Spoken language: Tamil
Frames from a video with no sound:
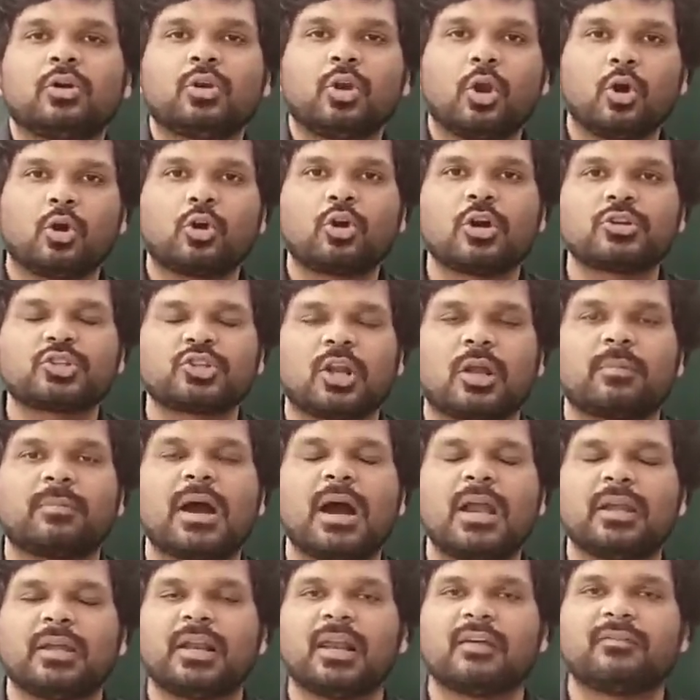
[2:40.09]
குளுக்கோஸோட
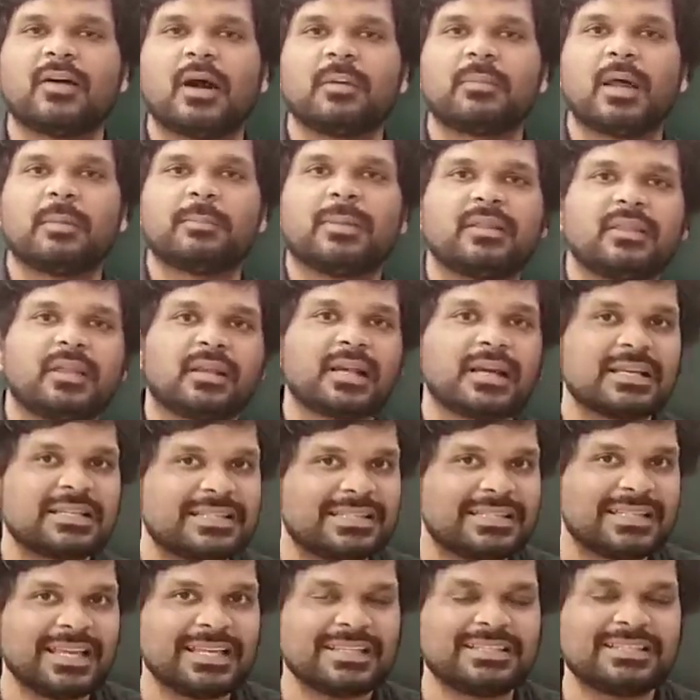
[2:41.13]
மாலிகுலர் ஃபார்முலா பார்த்தீங்கன்னா
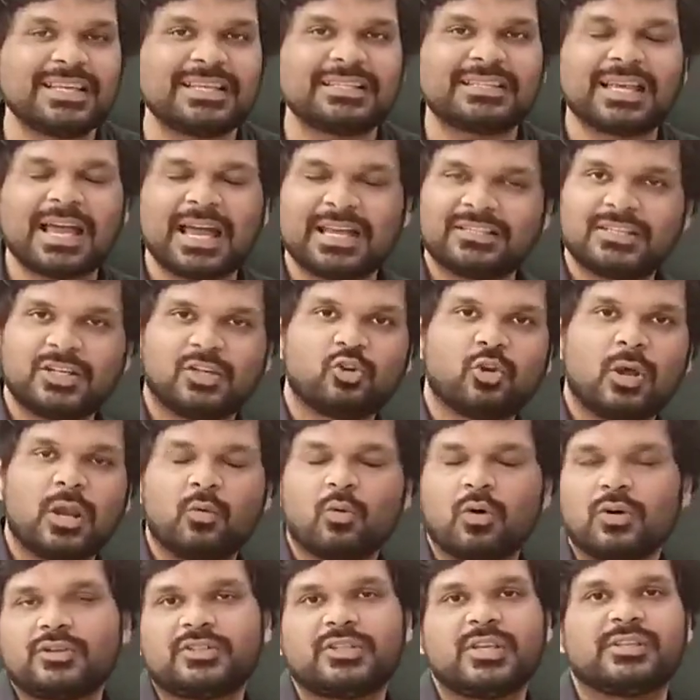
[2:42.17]
சி சிக்ஸ் ஹெச்
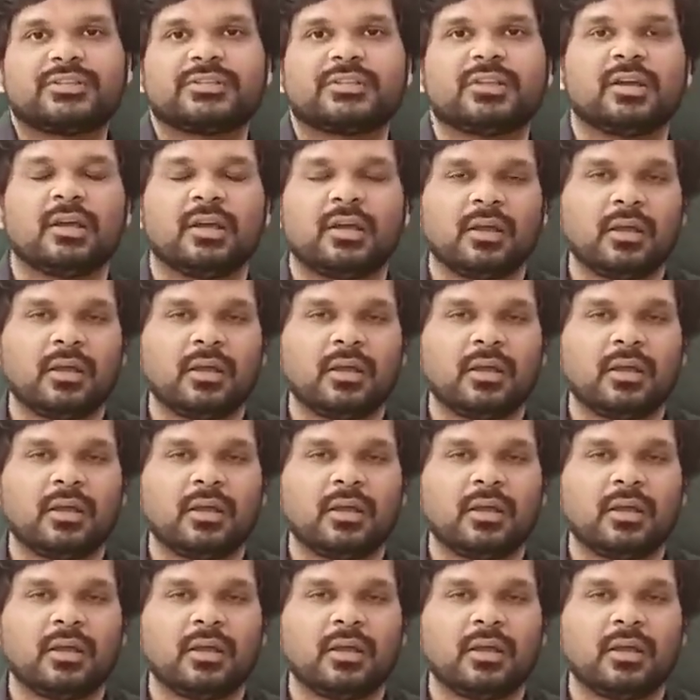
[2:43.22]
டுவெல் ஓ சிக்ஸ்